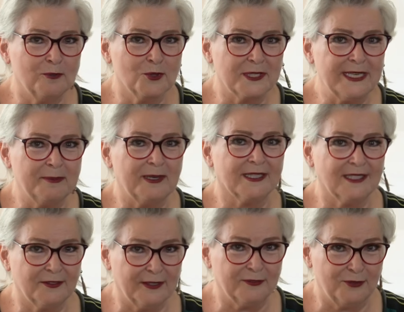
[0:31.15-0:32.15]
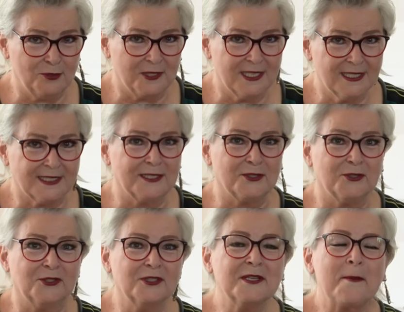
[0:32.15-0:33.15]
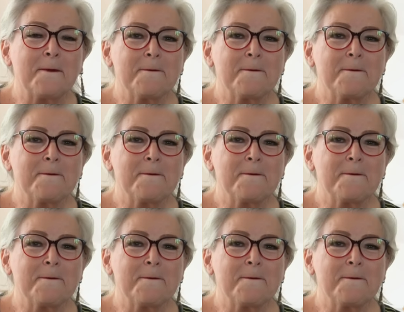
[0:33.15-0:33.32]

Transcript: Musik macht, ich war Flötistin dort,